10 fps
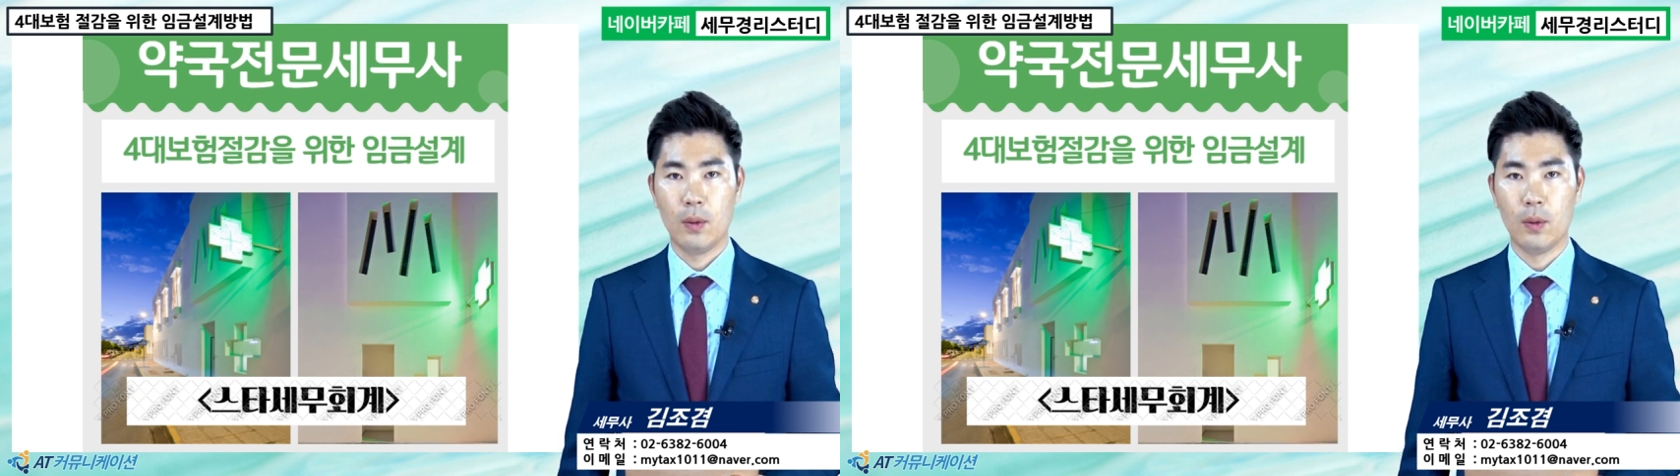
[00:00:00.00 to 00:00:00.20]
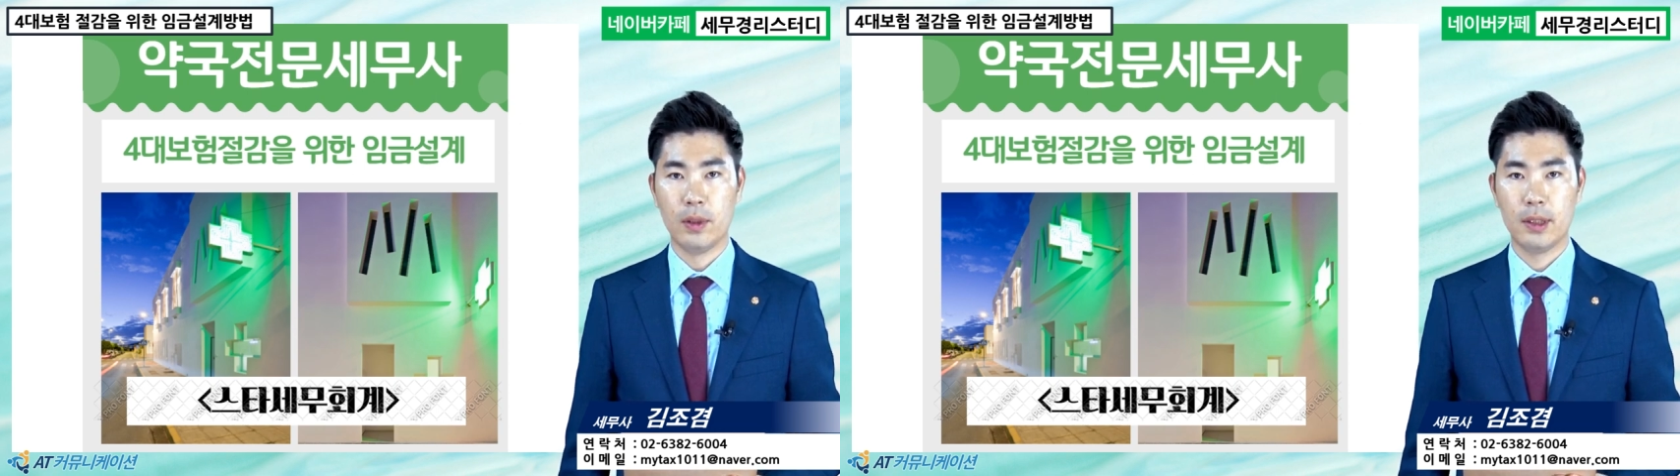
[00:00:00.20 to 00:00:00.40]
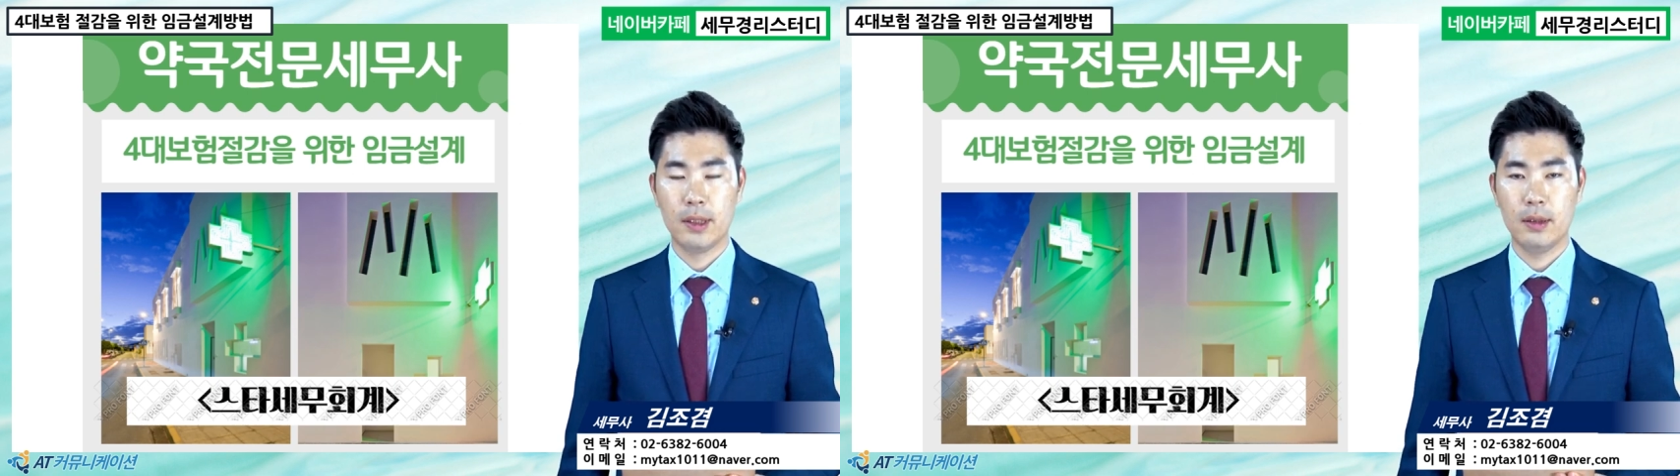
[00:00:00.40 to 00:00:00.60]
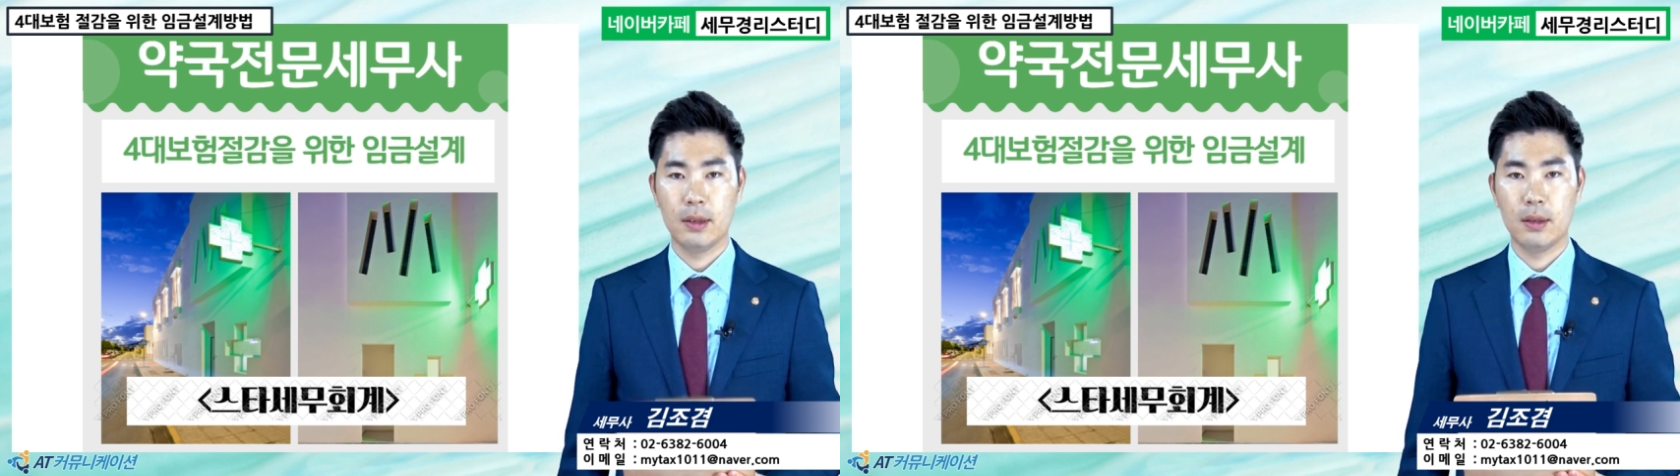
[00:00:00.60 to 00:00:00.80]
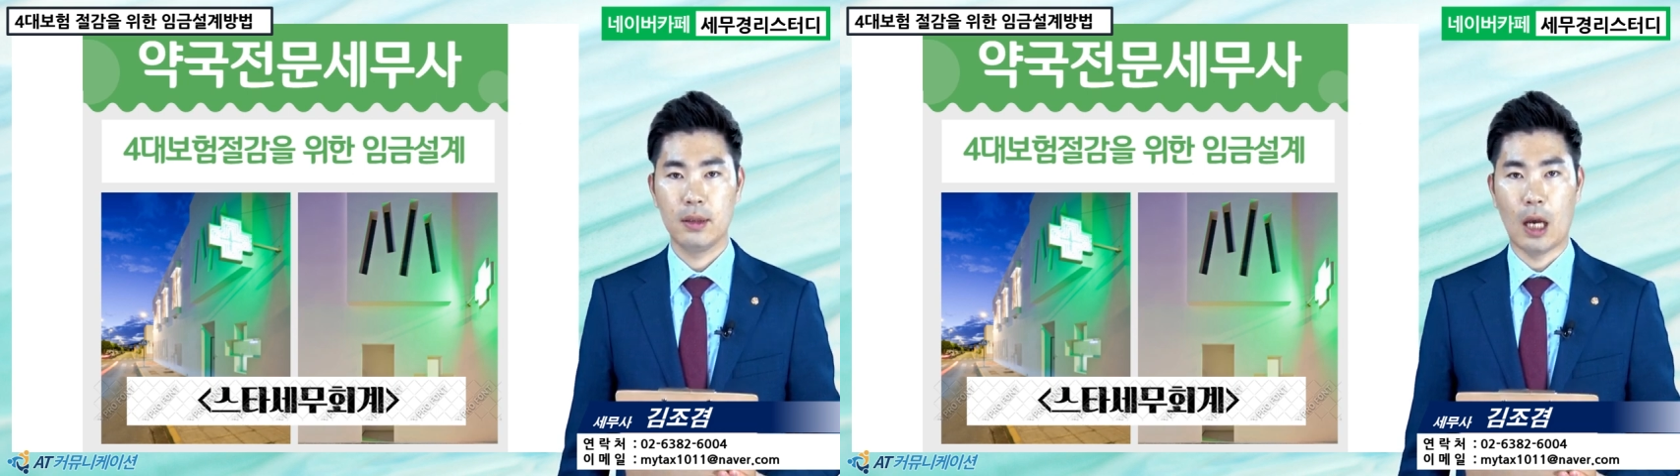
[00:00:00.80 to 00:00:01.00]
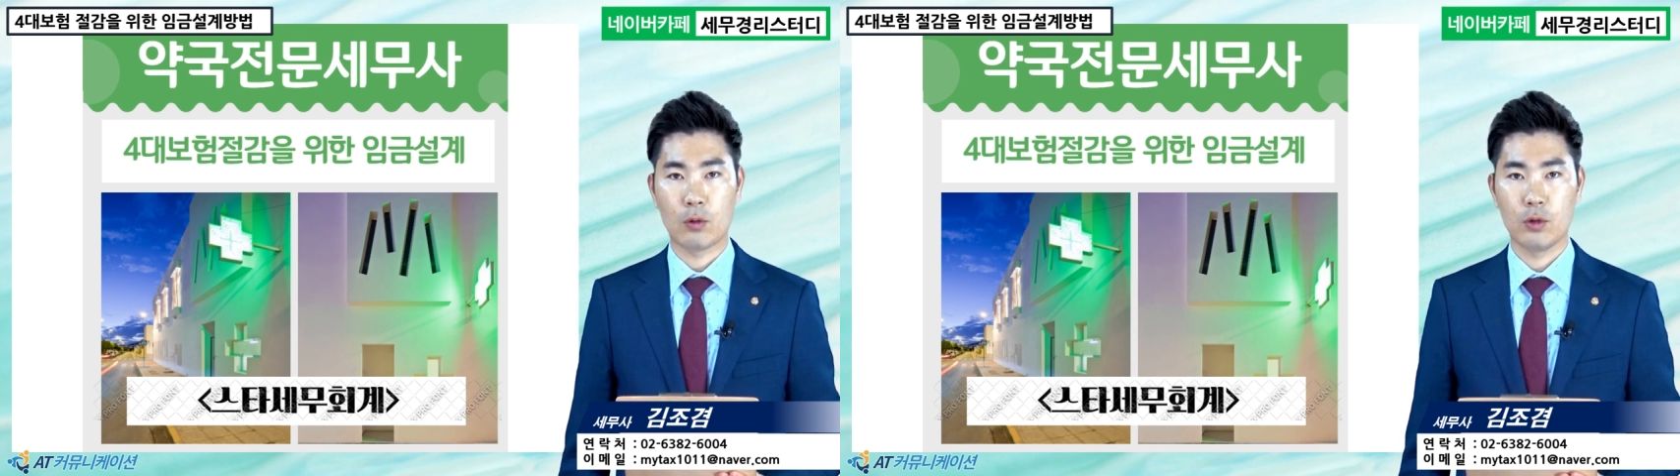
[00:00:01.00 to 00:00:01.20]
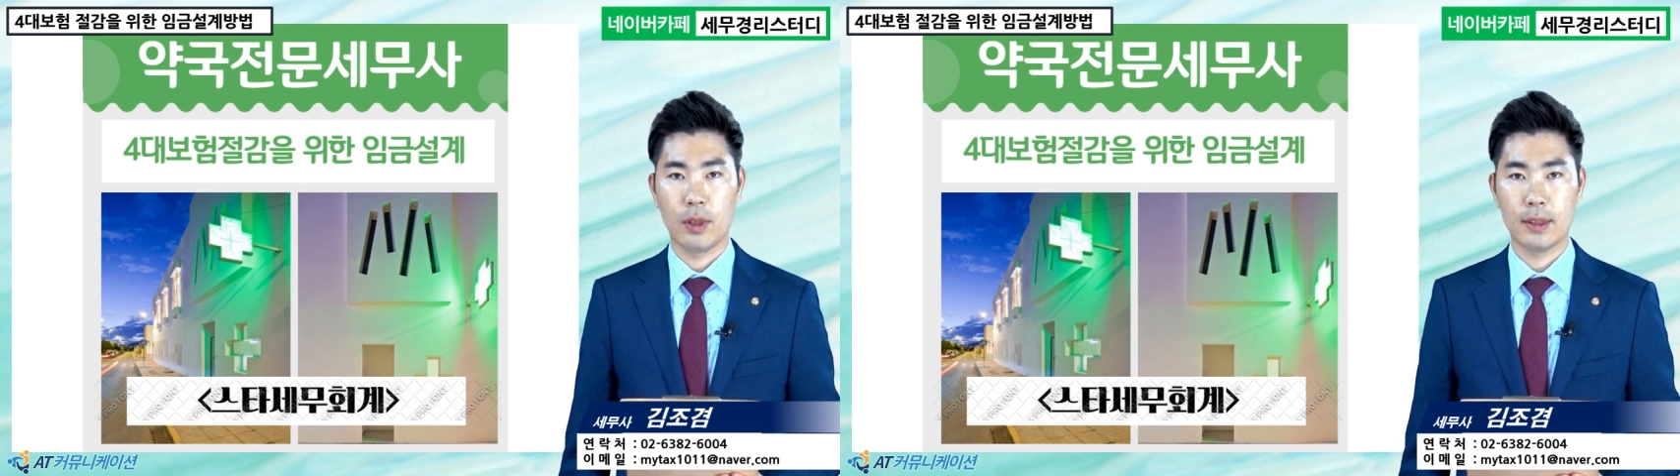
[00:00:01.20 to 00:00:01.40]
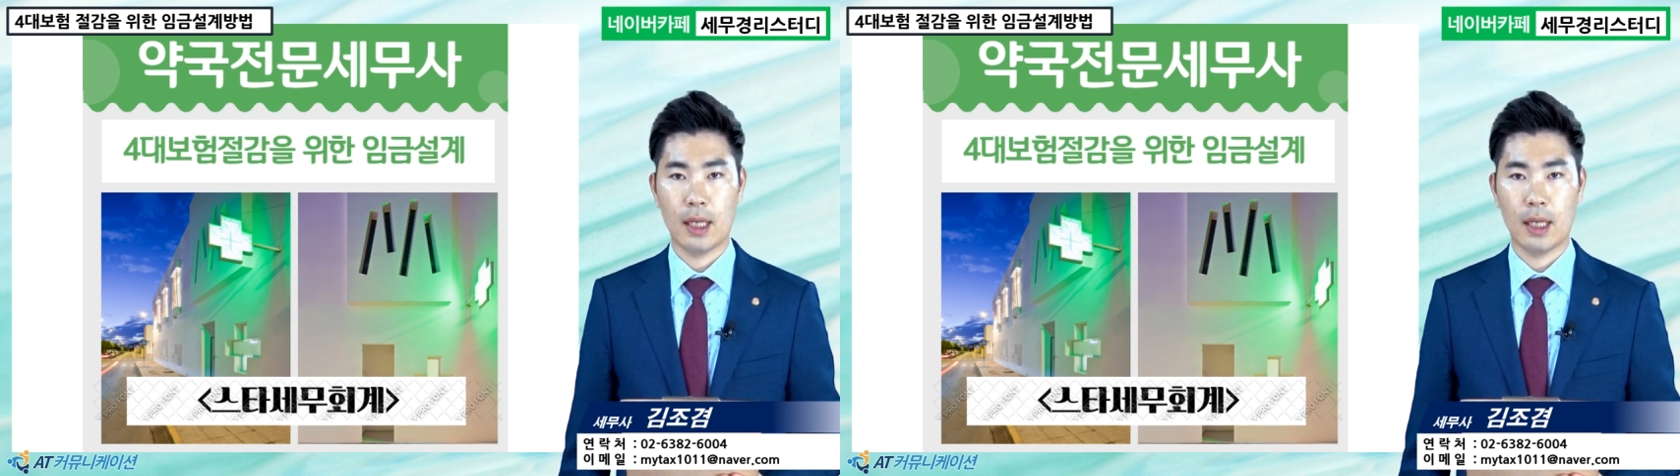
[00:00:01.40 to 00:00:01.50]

오늘은 약국의